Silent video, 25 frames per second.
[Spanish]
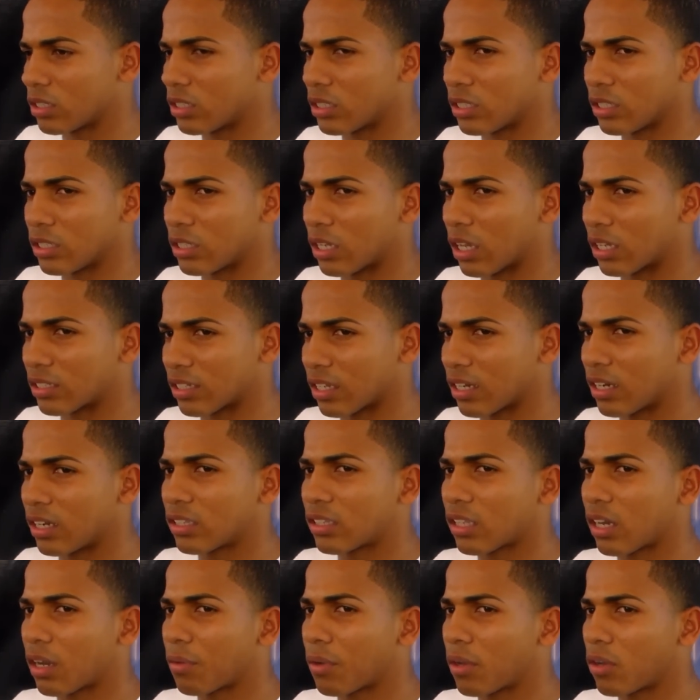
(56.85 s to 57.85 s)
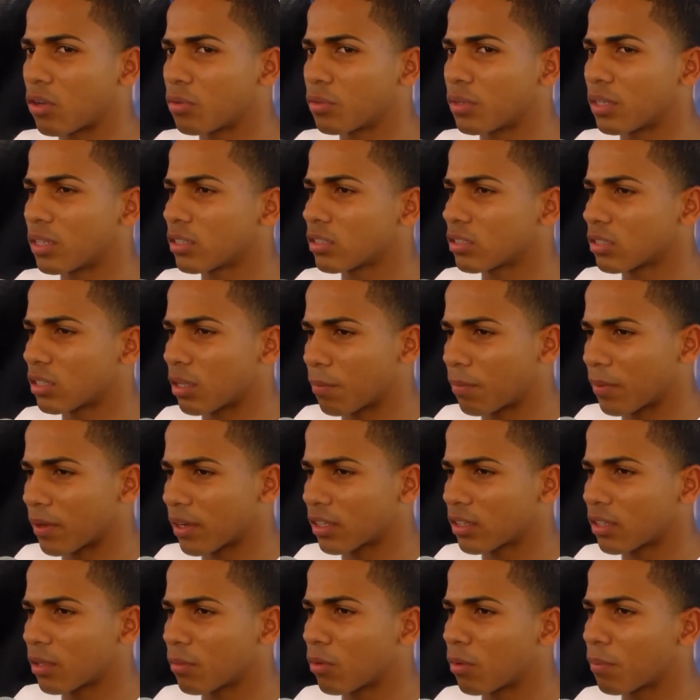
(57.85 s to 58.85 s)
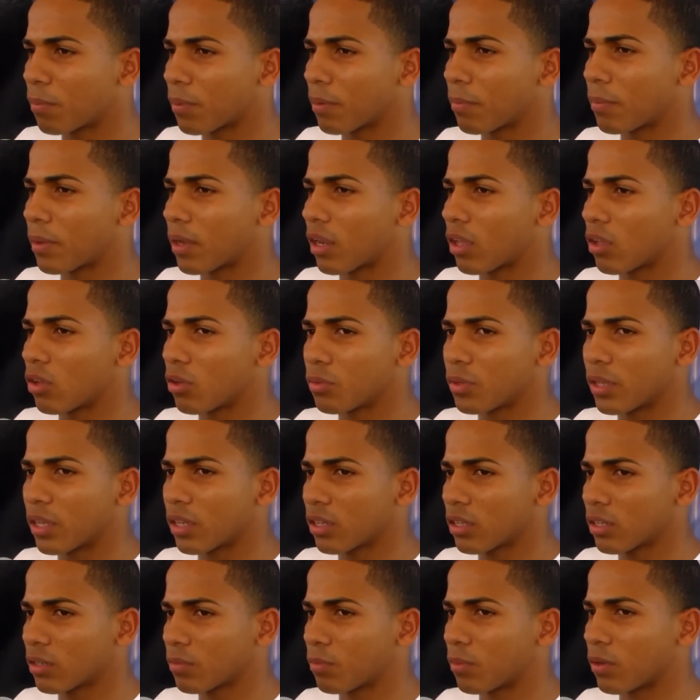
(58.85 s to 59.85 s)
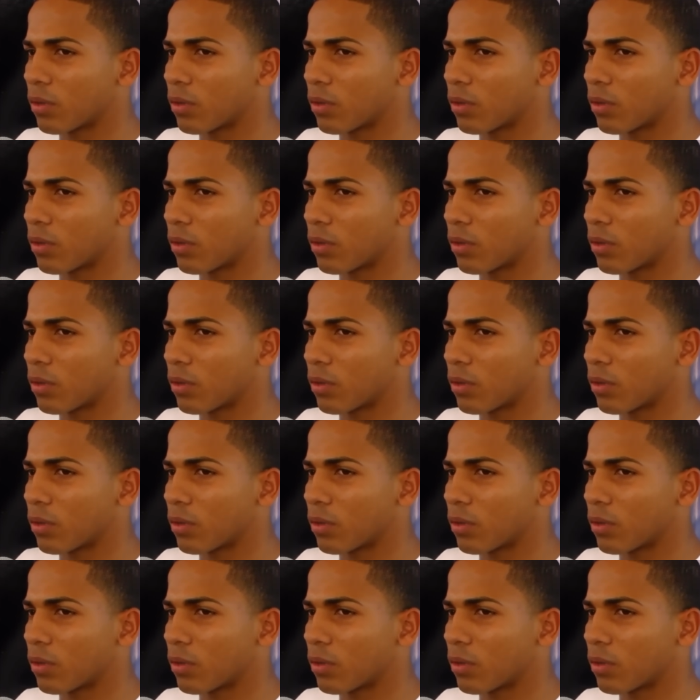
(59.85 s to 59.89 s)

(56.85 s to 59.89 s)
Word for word: y hacer el trabajo bien. Después que estemos preparados bien,